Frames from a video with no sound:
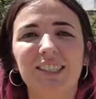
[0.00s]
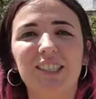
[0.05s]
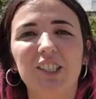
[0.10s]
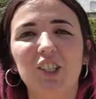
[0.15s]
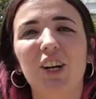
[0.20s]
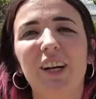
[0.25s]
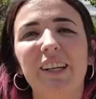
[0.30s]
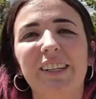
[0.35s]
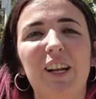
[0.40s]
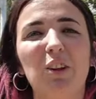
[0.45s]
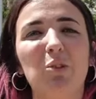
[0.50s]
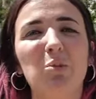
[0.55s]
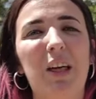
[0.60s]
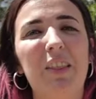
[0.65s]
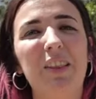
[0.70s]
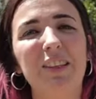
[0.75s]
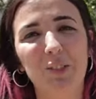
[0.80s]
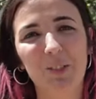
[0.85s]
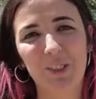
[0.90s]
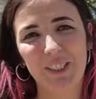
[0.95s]
sitio en
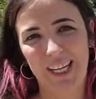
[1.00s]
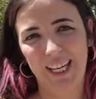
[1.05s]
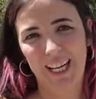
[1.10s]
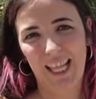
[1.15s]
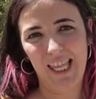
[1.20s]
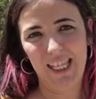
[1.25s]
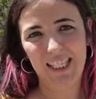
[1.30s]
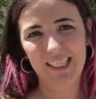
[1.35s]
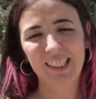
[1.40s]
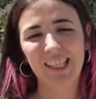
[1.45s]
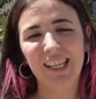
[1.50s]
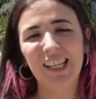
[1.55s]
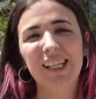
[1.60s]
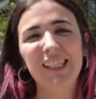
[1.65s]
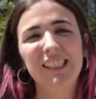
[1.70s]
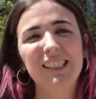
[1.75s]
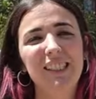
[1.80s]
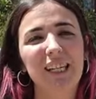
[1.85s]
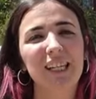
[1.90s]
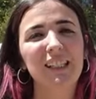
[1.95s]
alguna de sus terrazas,
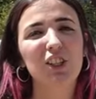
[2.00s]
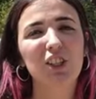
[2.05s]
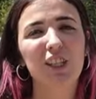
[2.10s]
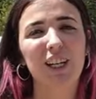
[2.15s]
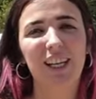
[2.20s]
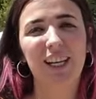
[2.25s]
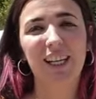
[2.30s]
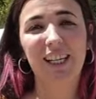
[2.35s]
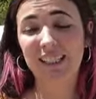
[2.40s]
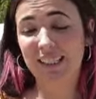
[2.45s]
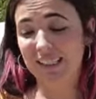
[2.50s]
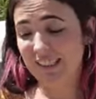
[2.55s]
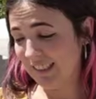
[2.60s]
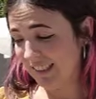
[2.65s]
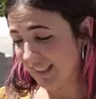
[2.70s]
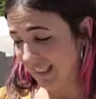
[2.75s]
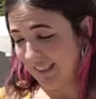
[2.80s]
tanto que la gente se